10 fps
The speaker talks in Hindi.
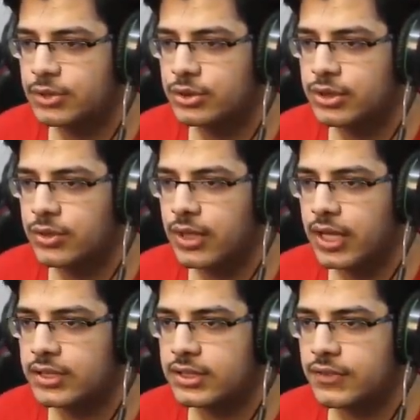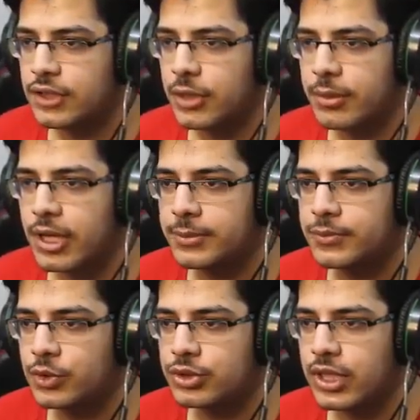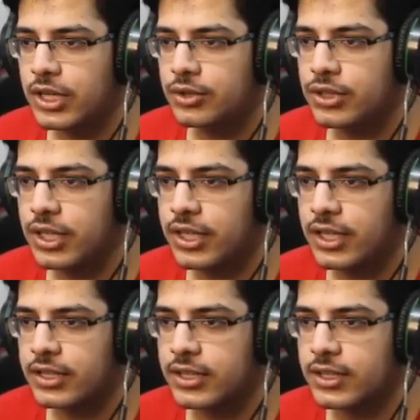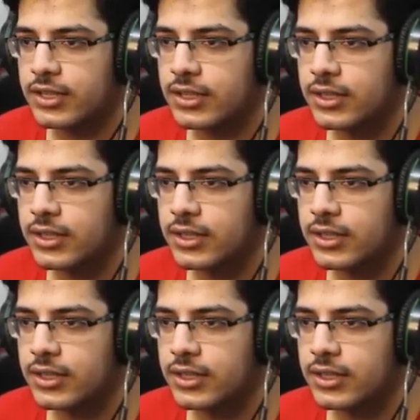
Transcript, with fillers: सोच रहा हूँ आज की वीडियो में हम बहुत सारा कुछ लेके आते हैं